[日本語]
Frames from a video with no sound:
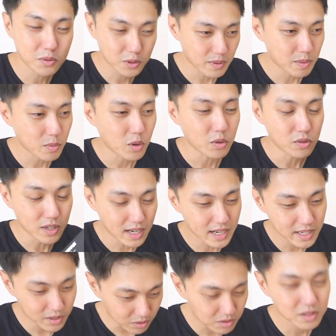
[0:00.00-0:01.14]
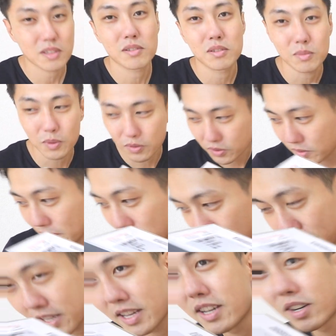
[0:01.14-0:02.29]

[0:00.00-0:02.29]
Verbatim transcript: 含めもう売らないよっていうのも含めて